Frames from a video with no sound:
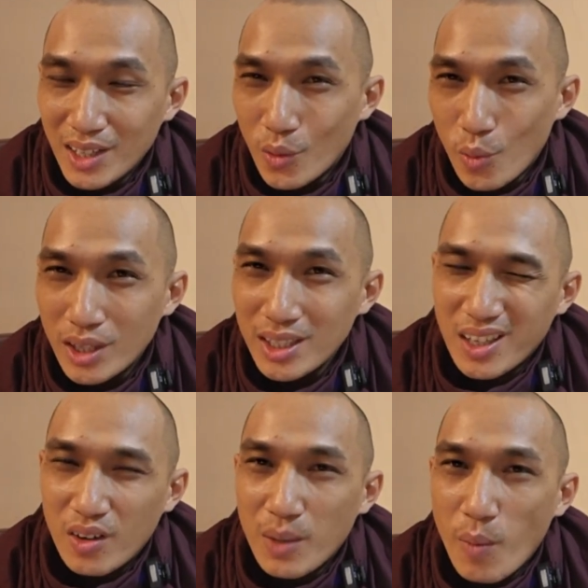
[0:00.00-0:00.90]
thủ quẩn là
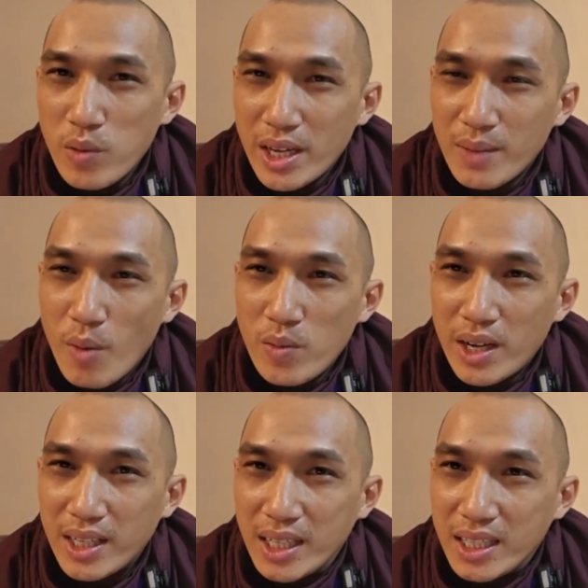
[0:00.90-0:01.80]
nói về bốn cái kia bốn
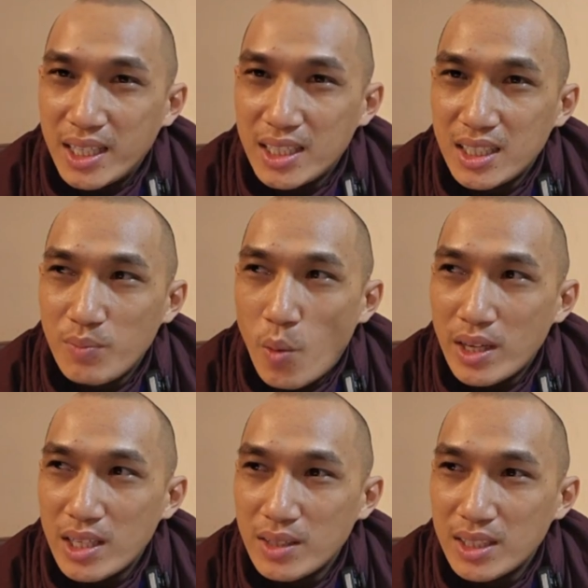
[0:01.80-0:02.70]
cái cái cái cái bốn
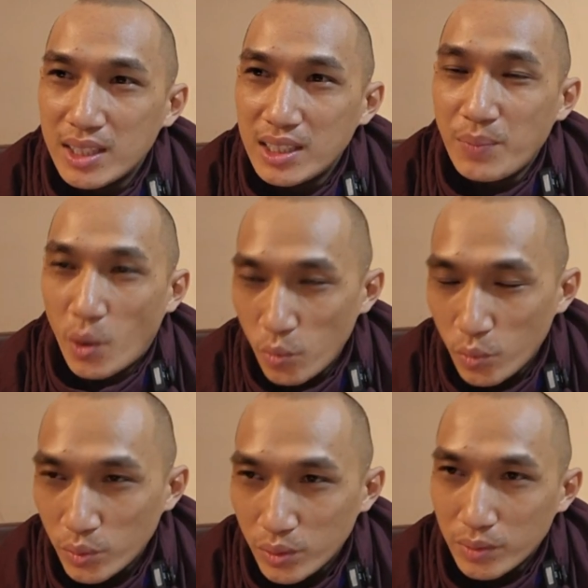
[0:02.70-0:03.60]
cái, cái chấp thủ
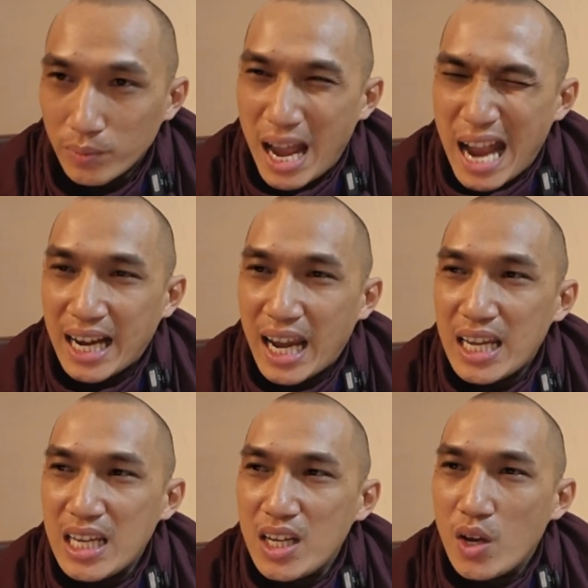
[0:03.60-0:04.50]
và
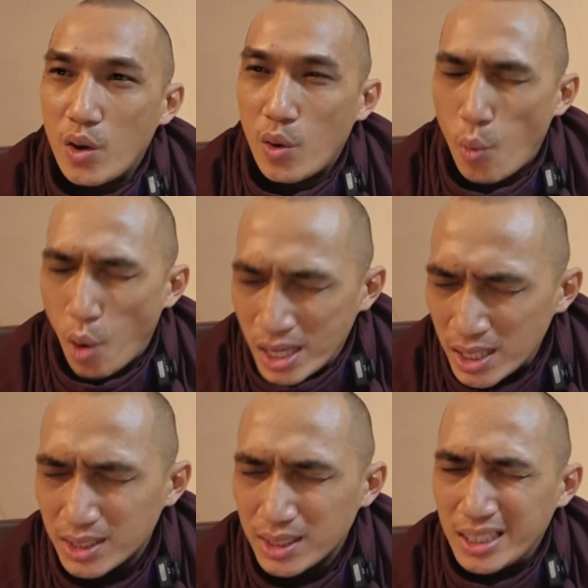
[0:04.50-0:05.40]
cái quẩn
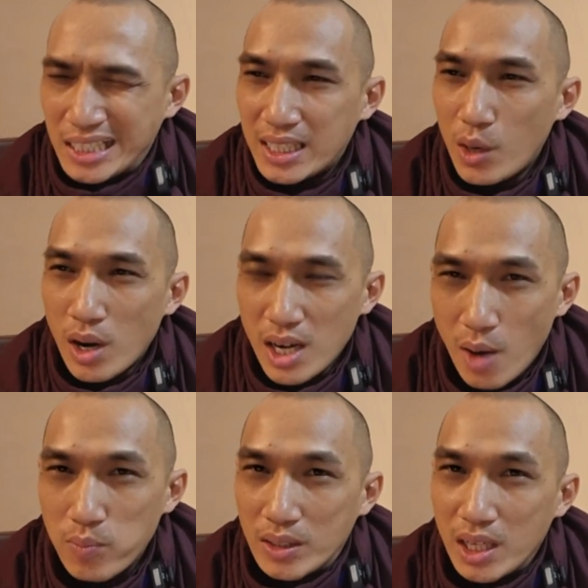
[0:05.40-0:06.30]
cái quẩn
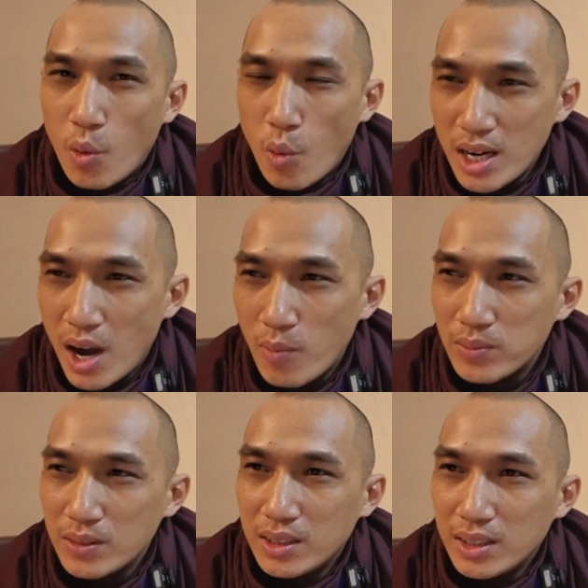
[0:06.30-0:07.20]
không cái ngũ quẩn không
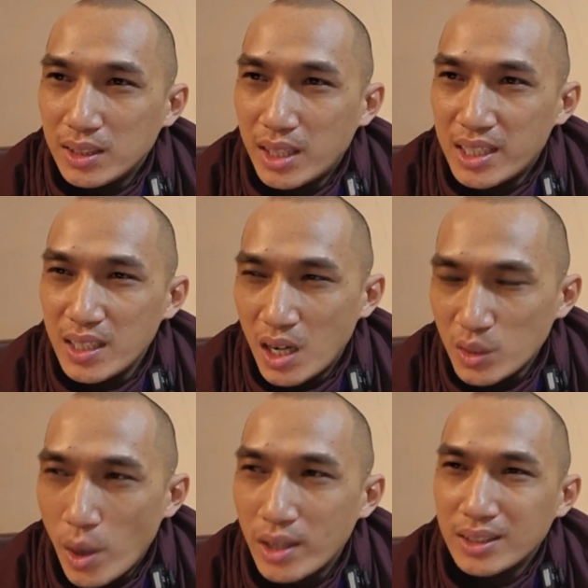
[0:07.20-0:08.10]
thì chỉ đơn
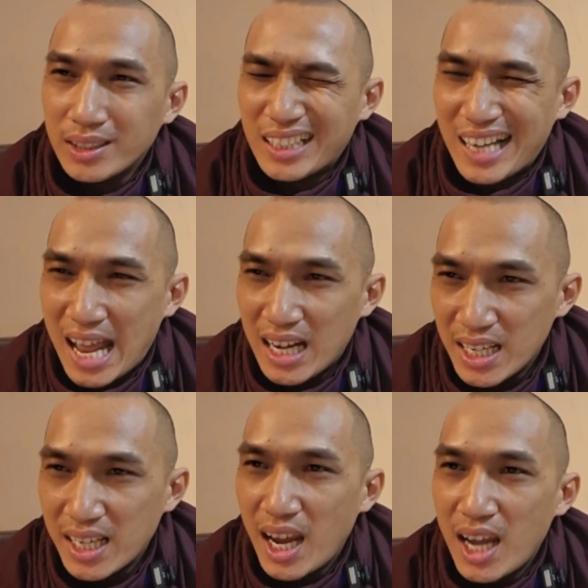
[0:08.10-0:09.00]
thuần là
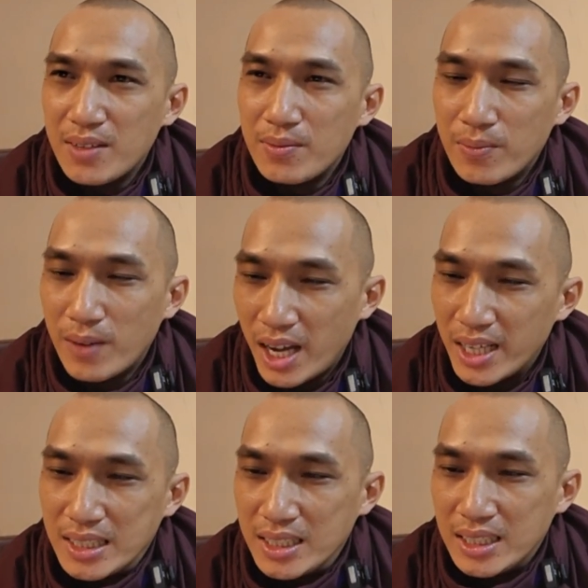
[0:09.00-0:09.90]
liệt kê
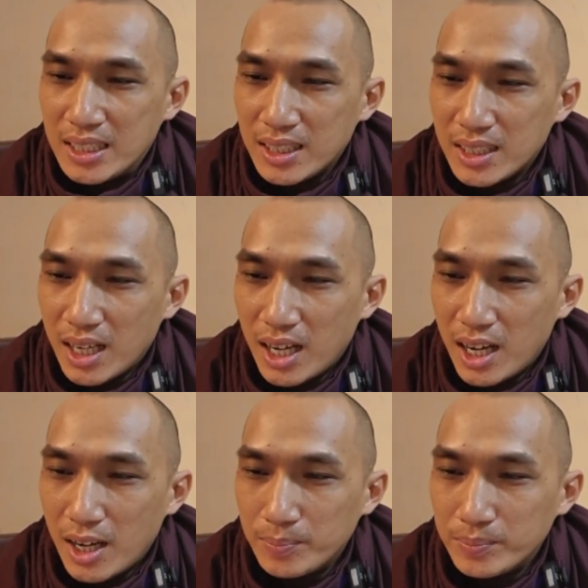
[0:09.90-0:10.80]
về
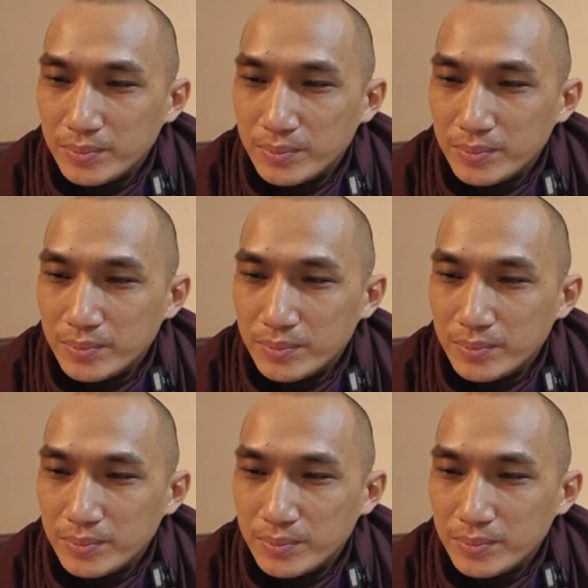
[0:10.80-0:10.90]
uh,